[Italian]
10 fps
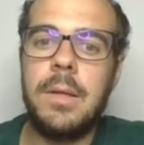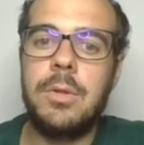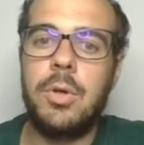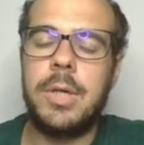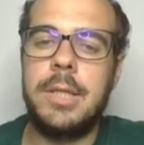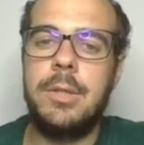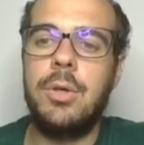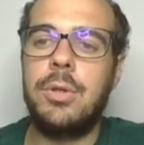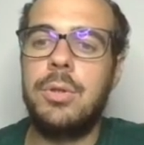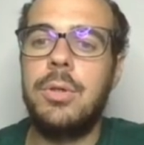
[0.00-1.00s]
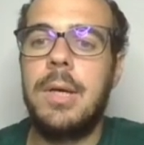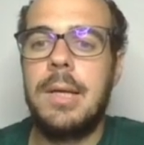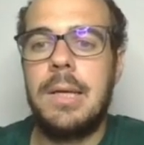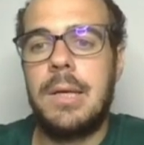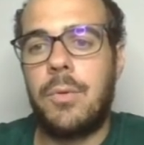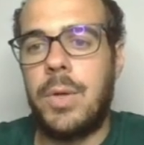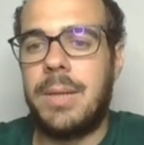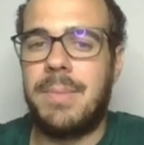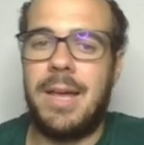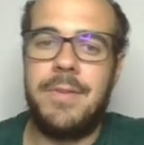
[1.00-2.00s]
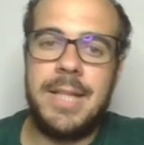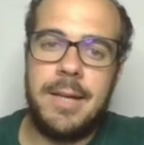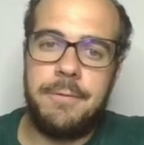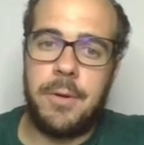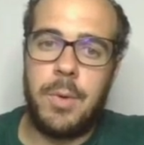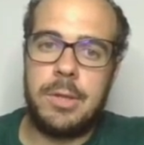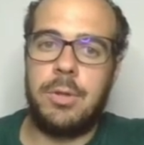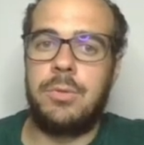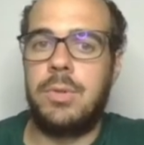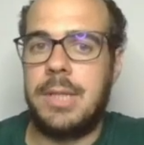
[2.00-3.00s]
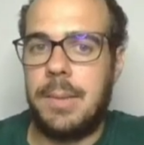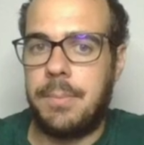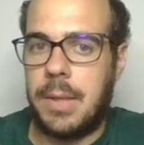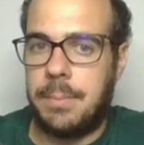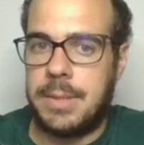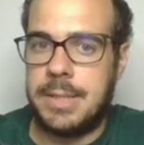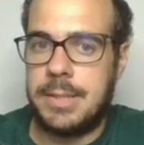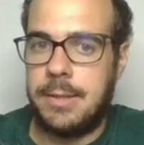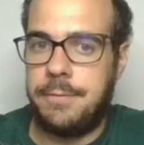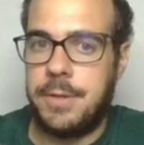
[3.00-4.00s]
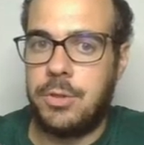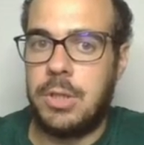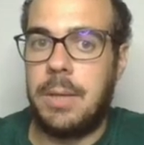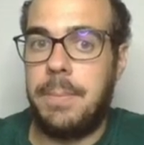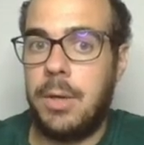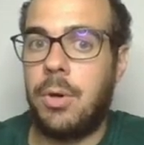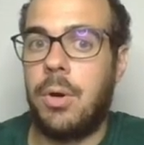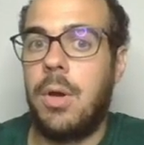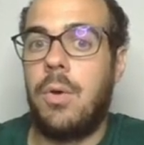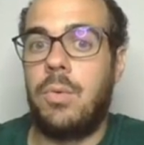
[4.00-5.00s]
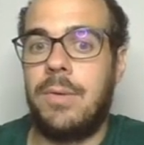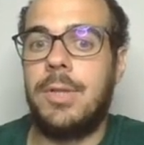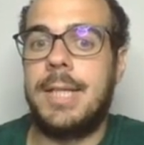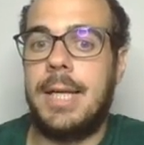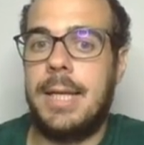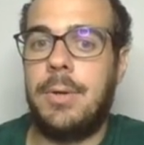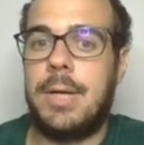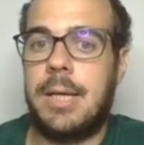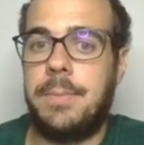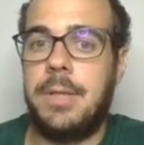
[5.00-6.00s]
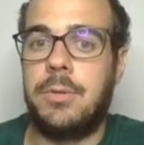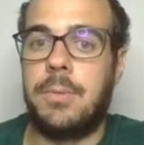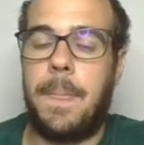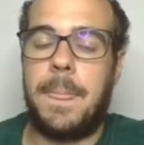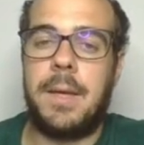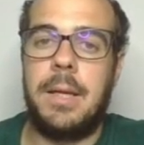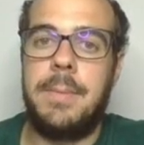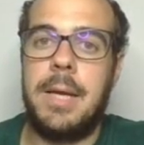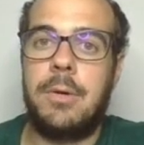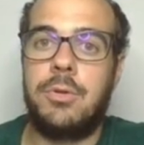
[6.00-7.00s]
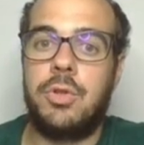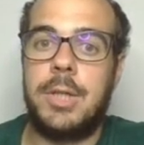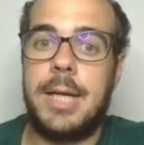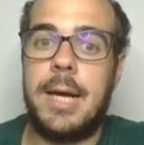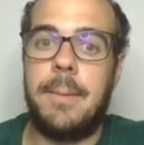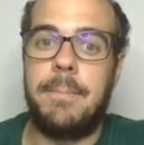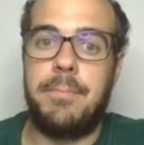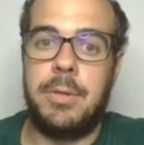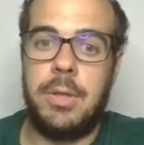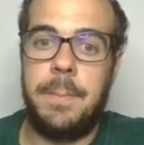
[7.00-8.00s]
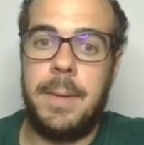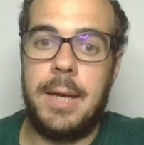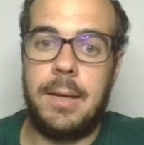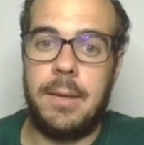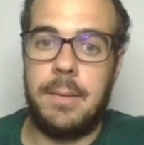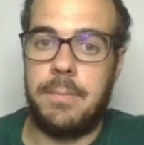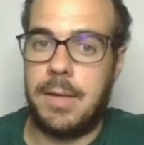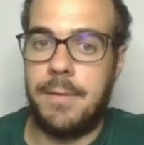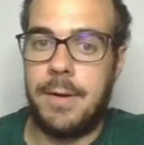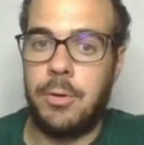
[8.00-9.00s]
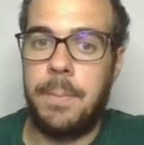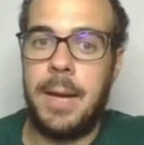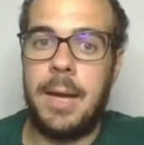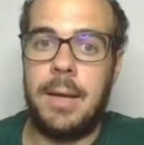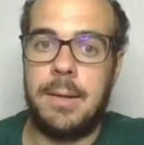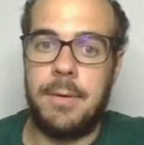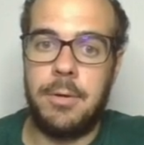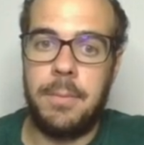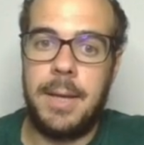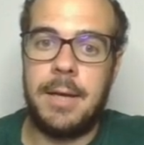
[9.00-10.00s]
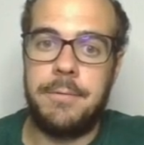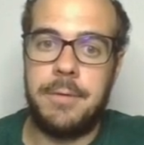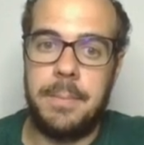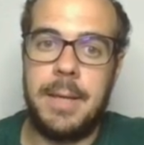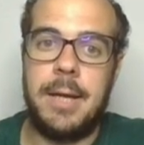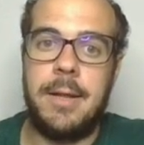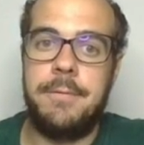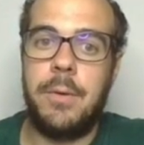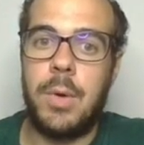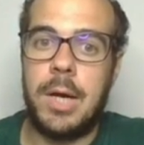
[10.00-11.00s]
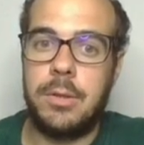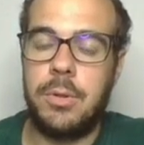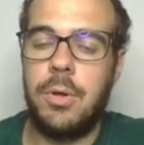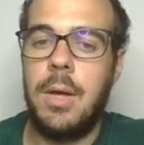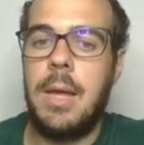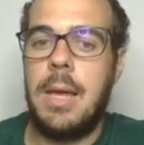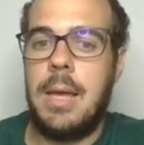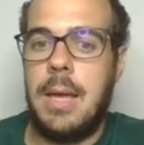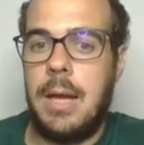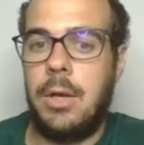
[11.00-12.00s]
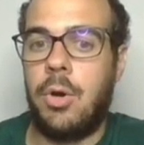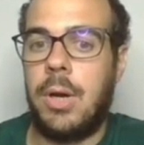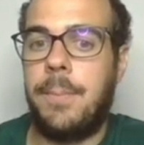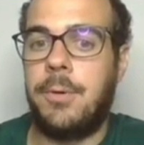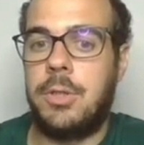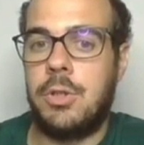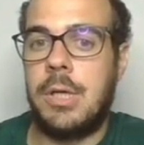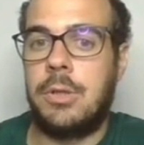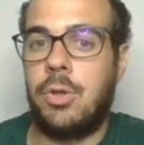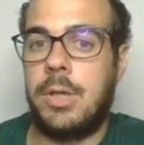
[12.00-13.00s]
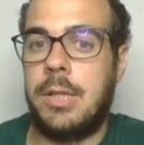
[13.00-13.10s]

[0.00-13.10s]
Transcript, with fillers: Torre in D8, qui evitare F4 risulta abbastanza difficile, però una volta che il neo ha capito che il bianco giocherà peone per, cavallo per, cavallo per, alfiere per F4, allora posiziona la torre